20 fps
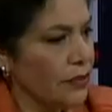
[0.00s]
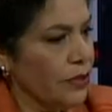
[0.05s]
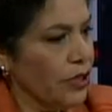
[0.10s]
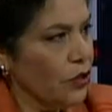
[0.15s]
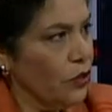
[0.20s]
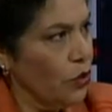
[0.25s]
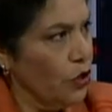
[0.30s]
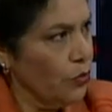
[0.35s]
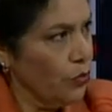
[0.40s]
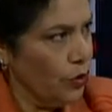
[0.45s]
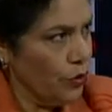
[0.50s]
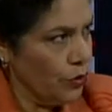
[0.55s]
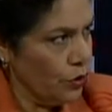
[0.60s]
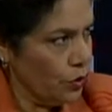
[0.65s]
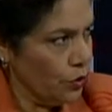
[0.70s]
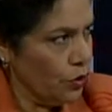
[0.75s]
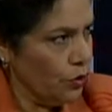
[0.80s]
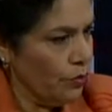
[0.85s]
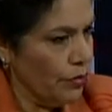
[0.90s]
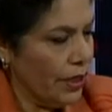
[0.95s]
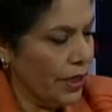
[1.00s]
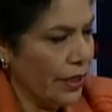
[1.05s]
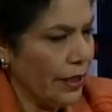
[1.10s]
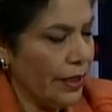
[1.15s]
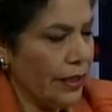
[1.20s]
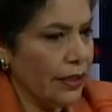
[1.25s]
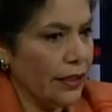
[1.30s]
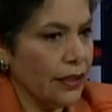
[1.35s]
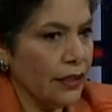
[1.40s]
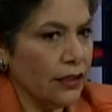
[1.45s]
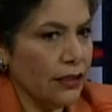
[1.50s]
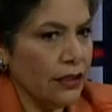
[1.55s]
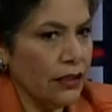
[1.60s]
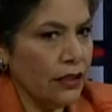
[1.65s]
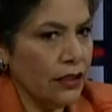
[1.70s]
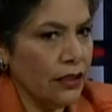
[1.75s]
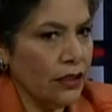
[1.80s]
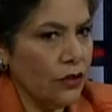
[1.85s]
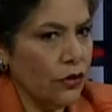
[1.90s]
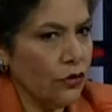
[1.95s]
tema no lo hemos visto en bancada.
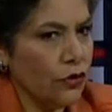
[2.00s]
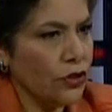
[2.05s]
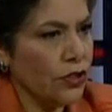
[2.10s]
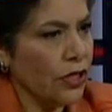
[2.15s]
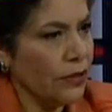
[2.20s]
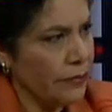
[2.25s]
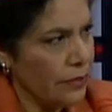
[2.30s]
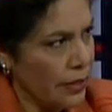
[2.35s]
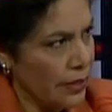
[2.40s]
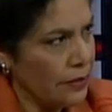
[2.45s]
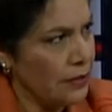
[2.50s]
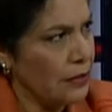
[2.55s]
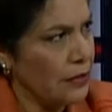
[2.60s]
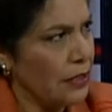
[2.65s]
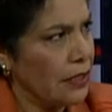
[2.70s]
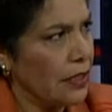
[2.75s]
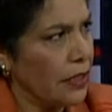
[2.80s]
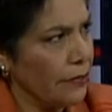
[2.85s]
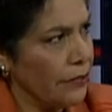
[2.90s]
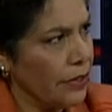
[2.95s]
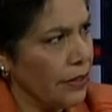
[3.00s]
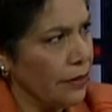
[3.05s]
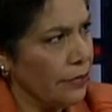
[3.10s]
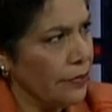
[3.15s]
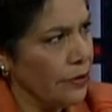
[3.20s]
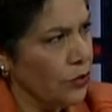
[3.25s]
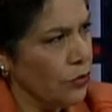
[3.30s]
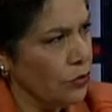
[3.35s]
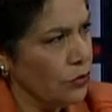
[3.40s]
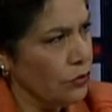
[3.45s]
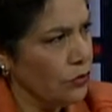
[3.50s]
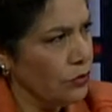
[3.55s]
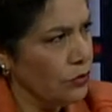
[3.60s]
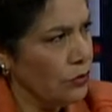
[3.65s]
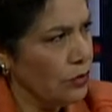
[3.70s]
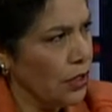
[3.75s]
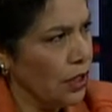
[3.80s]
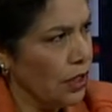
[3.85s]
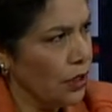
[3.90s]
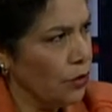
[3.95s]
Eh, yo sabía sí que había habido
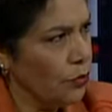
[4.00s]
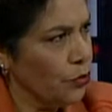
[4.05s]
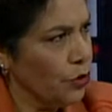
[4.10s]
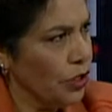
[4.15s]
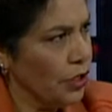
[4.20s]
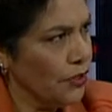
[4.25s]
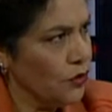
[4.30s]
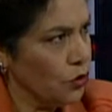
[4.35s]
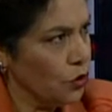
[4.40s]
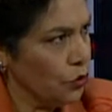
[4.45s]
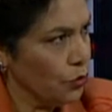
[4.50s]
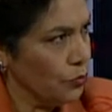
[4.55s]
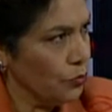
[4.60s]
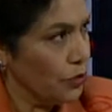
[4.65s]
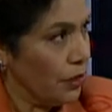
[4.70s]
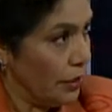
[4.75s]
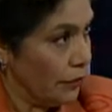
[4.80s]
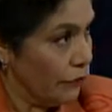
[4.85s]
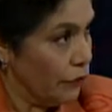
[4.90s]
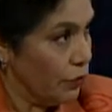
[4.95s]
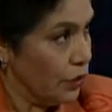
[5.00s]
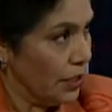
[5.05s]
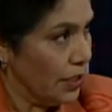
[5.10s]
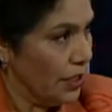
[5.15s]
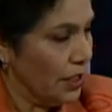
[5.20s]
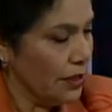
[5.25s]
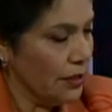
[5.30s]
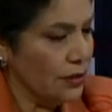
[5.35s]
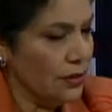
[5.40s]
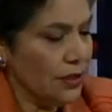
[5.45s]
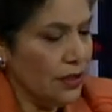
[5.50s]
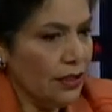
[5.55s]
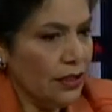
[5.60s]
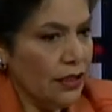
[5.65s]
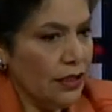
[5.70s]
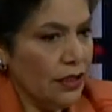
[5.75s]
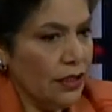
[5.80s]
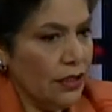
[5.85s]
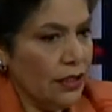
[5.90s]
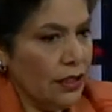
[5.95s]
una comunicación telefónica.
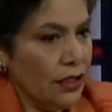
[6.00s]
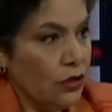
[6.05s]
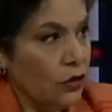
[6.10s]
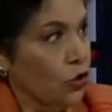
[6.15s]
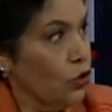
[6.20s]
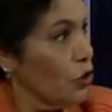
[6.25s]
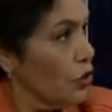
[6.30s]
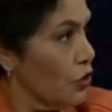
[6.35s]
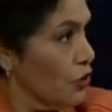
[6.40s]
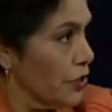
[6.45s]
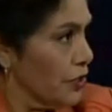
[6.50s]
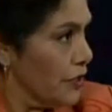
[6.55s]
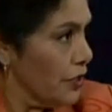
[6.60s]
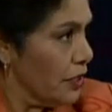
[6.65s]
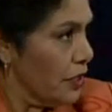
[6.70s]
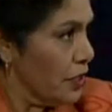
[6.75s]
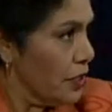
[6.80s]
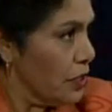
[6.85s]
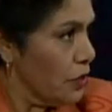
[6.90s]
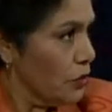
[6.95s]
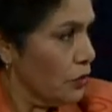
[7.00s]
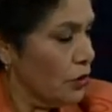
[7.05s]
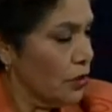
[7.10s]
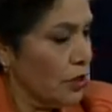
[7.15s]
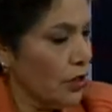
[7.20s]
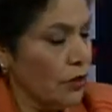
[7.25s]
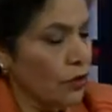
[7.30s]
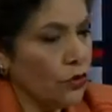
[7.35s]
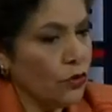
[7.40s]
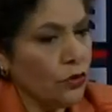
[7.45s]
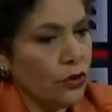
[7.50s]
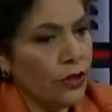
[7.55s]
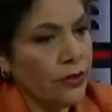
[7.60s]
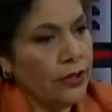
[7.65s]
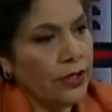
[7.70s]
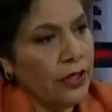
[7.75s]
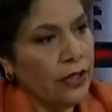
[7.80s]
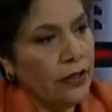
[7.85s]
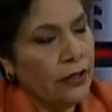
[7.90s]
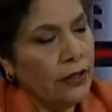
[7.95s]
No creo que se haya encontrado
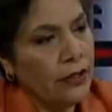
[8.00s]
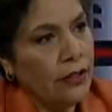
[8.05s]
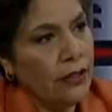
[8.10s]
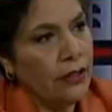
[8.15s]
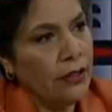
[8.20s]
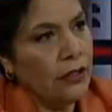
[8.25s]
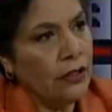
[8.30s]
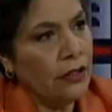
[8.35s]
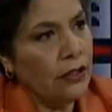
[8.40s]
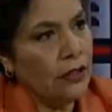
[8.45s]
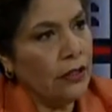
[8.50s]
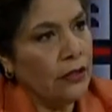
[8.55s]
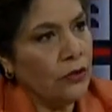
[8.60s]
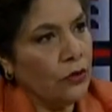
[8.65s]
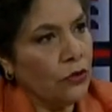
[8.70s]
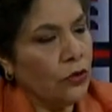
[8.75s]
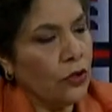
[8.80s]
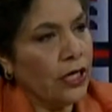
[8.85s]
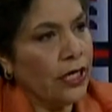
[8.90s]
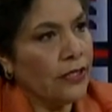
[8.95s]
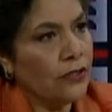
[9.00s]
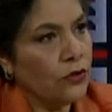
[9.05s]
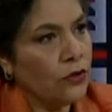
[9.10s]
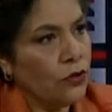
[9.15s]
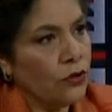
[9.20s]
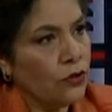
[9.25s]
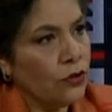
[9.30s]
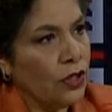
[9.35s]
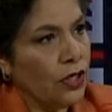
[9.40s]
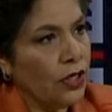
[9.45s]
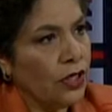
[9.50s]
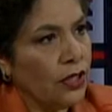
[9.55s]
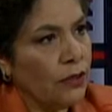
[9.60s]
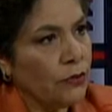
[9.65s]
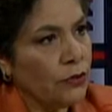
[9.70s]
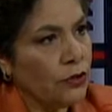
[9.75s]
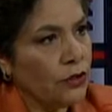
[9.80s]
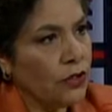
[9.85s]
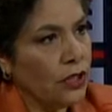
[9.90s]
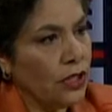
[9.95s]
todavía en todo caso ha
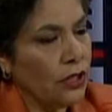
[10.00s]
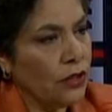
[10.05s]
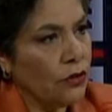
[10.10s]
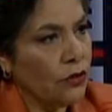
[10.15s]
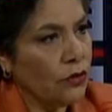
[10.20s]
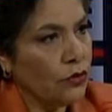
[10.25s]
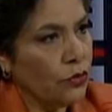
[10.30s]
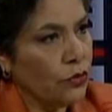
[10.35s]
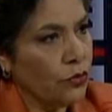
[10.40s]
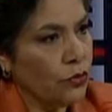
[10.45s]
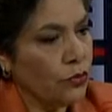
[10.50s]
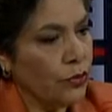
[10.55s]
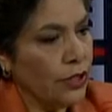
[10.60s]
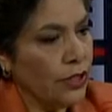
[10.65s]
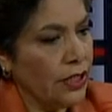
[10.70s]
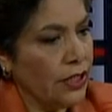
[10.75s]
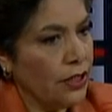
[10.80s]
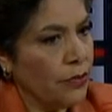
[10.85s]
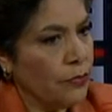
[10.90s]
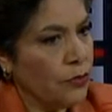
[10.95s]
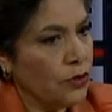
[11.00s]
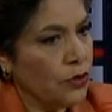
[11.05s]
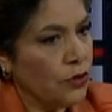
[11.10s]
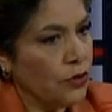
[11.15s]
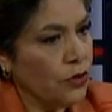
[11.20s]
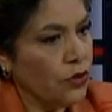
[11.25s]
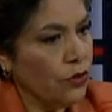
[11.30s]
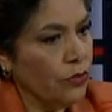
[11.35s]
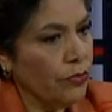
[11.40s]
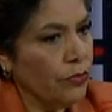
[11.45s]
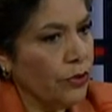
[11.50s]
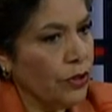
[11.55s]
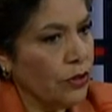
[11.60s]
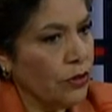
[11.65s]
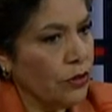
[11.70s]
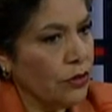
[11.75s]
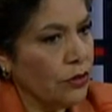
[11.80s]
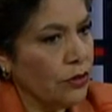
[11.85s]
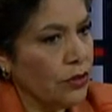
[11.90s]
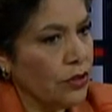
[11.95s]
mostrado su buena disposición,
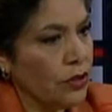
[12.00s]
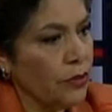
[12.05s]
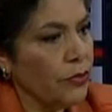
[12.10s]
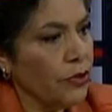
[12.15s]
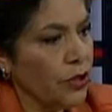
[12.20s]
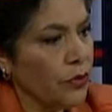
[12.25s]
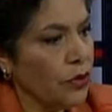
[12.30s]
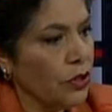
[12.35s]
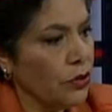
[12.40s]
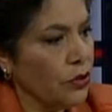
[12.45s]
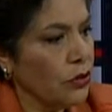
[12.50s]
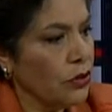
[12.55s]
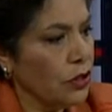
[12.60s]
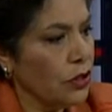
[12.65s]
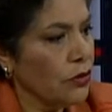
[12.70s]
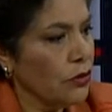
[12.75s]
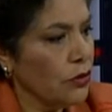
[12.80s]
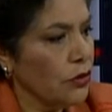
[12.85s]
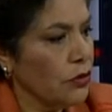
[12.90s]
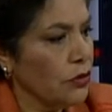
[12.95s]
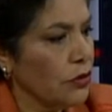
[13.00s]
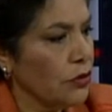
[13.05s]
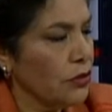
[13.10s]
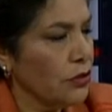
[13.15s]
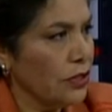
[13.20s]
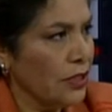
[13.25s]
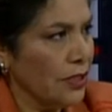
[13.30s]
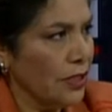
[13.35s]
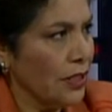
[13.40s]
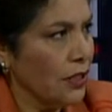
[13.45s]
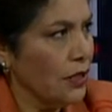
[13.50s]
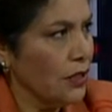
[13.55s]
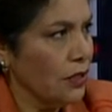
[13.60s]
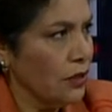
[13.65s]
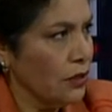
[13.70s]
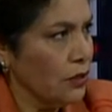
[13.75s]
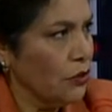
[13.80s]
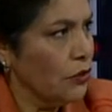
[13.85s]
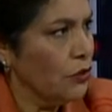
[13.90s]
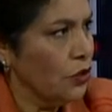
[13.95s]
pero siempre y cuando creo yo se den
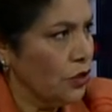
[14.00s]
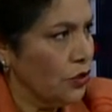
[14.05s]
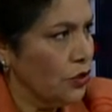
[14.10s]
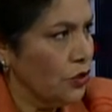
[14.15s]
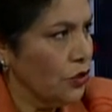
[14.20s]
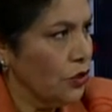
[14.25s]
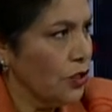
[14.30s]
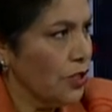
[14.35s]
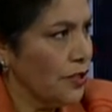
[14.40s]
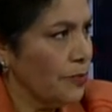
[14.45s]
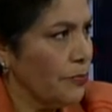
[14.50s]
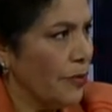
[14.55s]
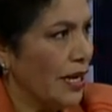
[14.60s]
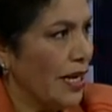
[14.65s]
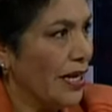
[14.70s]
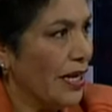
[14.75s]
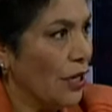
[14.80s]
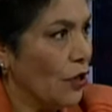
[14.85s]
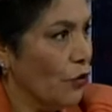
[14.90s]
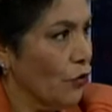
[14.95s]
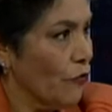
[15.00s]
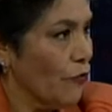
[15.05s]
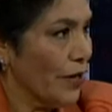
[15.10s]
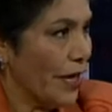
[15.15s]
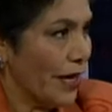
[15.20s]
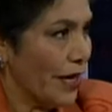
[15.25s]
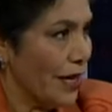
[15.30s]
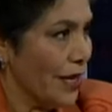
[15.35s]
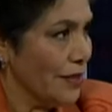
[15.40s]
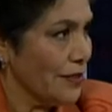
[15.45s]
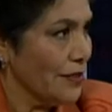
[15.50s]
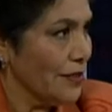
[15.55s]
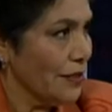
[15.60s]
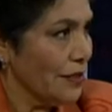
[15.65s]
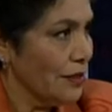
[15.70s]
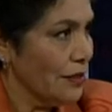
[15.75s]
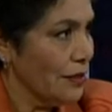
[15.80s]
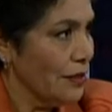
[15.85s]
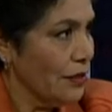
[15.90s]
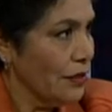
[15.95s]
condiciones para que no fracase.
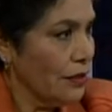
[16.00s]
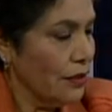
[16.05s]
¿Cuáles